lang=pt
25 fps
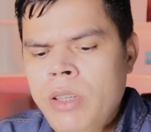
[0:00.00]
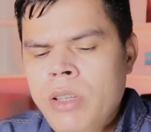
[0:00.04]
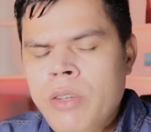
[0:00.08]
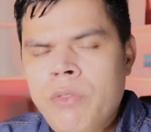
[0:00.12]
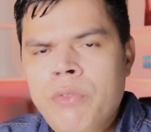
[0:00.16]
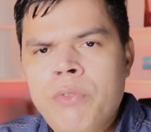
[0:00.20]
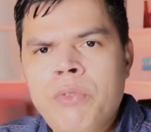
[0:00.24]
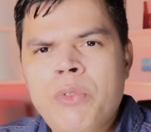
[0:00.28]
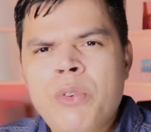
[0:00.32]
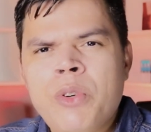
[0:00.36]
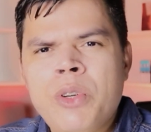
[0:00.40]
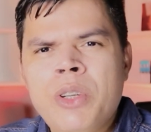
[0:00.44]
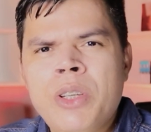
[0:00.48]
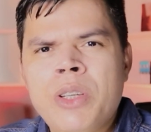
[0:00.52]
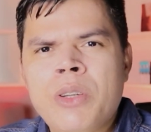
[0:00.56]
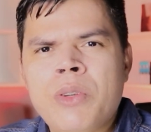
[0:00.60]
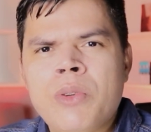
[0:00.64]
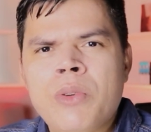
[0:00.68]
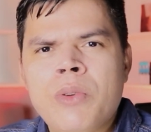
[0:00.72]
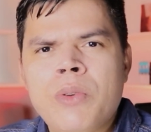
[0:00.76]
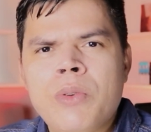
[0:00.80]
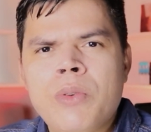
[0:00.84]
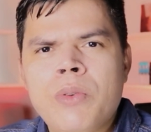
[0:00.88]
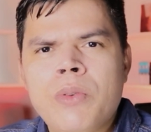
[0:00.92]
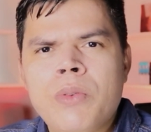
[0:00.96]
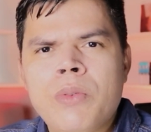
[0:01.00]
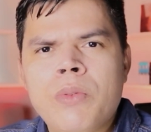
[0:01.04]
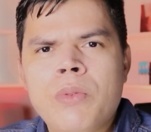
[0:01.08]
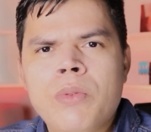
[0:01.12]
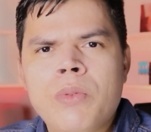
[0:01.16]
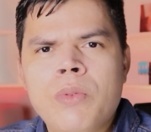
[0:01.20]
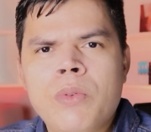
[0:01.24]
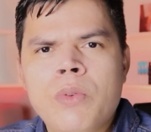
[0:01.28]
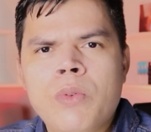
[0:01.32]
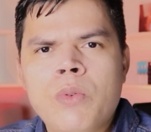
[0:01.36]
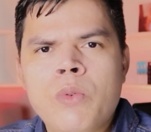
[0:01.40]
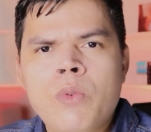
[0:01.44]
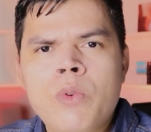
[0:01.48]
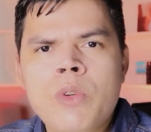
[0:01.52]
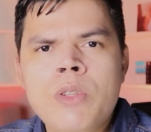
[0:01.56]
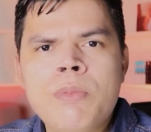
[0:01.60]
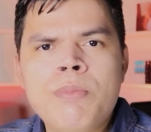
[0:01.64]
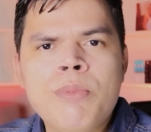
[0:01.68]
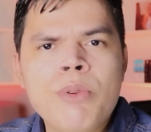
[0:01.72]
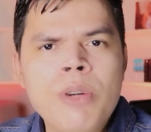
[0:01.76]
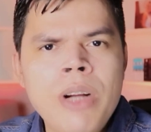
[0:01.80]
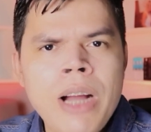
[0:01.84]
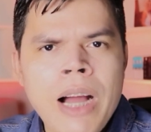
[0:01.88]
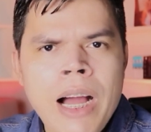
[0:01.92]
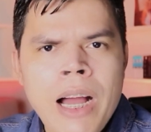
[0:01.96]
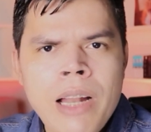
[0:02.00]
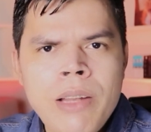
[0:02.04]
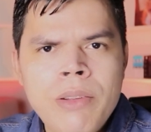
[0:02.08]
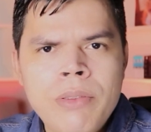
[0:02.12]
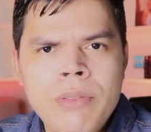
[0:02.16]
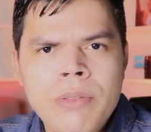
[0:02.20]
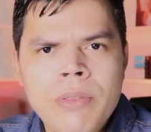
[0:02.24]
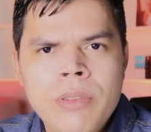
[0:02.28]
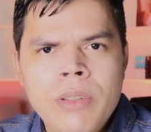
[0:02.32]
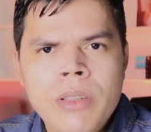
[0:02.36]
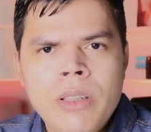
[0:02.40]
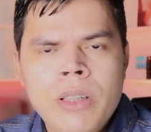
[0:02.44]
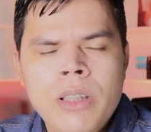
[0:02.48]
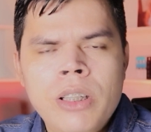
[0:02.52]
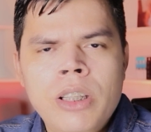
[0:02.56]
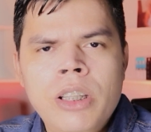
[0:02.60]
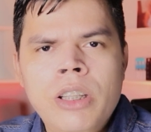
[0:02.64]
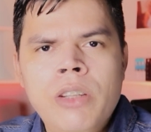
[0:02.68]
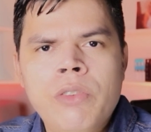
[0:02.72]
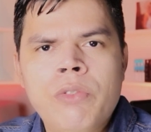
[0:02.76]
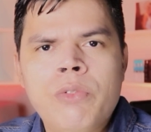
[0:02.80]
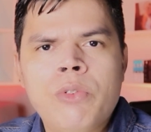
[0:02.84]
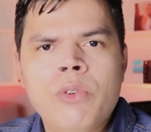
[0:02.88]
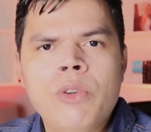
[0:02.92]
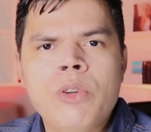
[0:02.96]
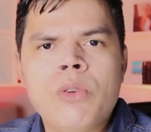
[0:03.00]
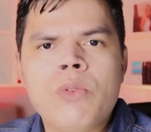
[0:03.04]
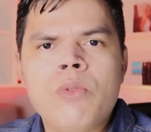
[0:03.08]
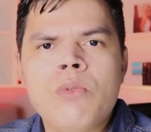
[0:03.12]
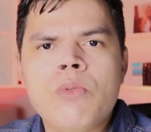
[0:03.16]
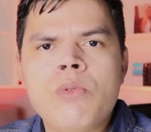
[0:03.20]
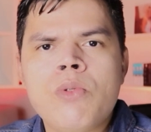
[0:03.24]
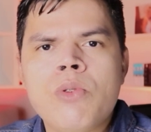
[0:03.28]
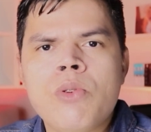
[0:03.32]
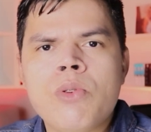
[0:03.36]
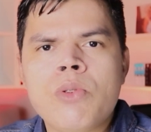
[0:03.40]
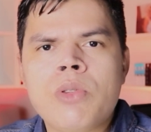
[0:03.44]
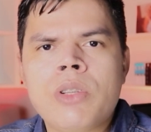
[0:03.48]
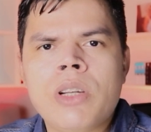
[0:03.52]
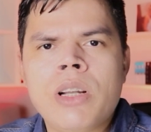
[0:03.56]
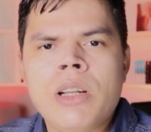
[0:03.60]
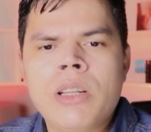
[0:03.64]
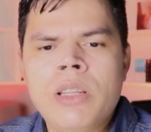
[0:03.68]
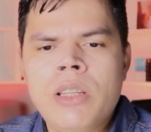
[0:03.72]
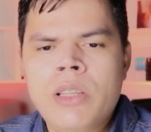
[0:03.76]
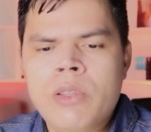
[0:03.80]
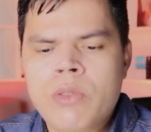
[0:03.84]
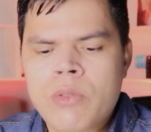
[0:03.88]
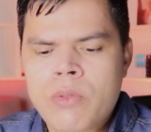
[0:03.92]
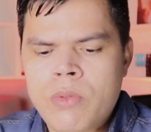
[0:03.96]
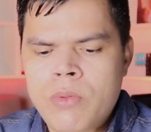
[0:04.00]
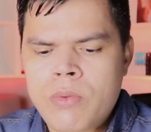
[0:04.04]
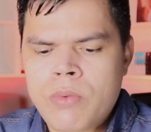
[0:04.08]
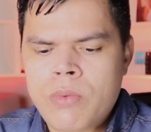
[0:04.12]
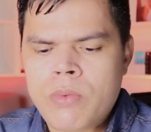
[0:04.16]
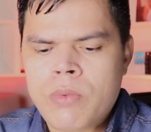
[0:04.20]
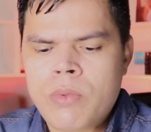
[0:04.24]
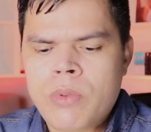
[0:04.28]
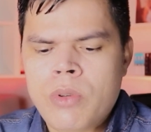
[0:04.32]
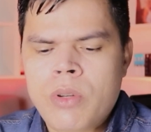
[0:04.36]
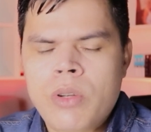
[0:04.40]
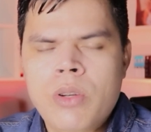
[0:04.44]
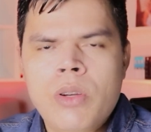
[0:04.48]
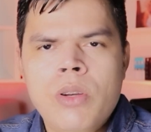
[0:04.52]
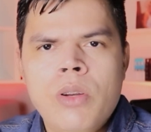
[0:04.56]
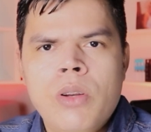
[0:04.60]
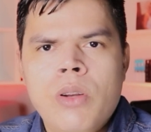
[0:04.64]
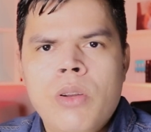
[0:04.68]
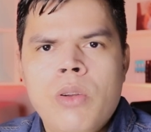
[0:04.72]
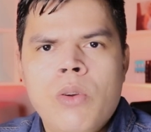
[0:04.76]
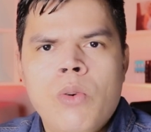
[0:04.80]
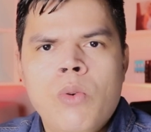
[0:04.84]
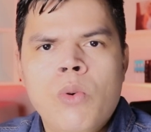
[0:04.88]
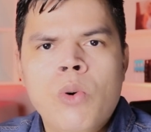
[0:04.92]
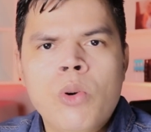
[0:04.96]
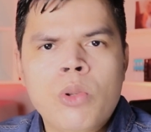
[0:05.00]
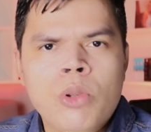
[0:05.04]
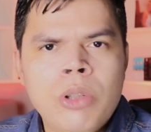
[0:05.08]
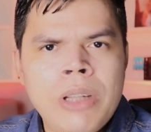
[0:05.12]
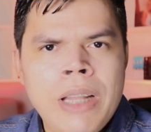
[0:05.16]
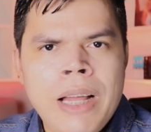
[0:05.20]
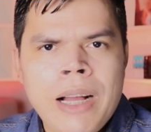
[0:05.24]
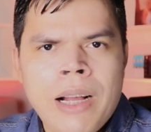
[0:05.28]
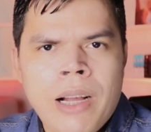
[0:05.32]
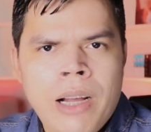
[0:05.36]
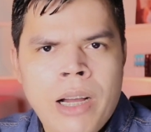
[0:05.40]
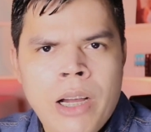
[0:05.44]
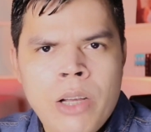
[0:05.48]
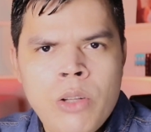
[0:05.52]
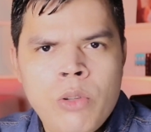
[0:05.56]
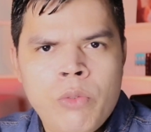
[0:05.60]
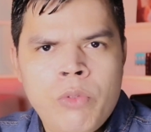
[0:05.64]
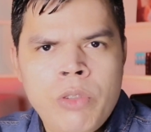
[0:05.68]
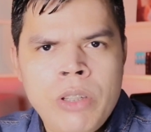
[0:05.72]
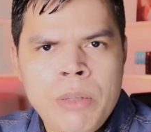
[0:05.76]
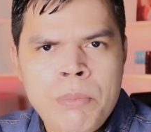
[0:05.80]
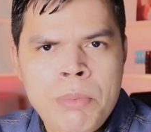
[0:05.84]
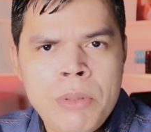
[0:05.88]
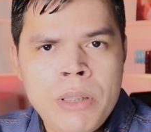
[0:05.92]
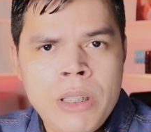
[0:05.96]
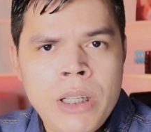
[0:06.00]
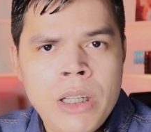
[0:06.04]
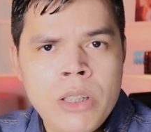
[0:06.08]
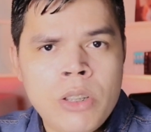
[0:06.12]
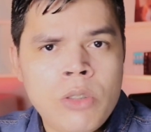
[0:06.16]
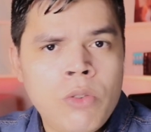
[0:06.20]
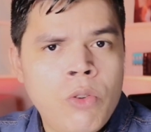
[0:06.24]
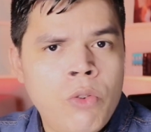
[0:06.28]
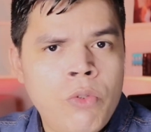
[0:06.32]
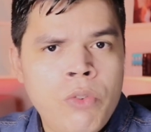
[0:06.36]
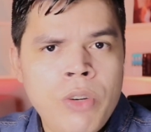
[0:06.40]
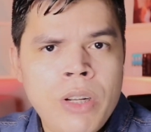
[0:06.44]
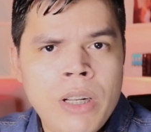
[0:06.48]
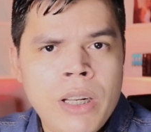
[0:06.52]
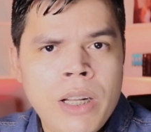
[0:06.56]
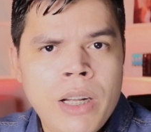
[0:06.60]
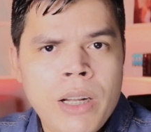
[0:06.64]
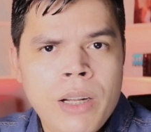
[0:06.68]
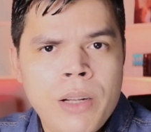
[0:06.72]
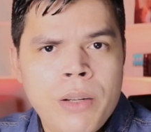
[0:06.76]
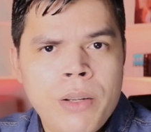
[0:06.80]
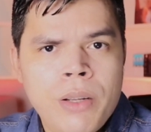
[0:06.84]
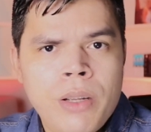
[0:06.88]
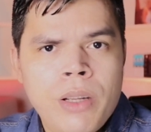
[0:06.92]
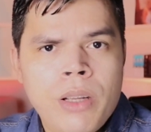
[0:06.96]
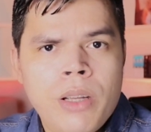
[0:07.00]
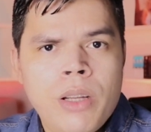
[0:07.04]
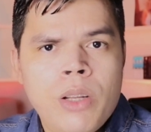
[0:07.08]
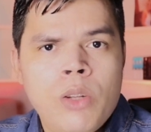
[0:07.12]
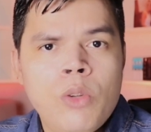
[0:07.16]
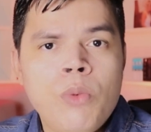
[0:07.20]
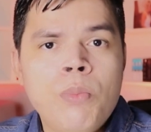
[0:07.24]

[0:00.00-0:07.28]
foi com o Esbugalho e foi com outro ali, com outro lacaio do Felipe Neto, que eu vou falar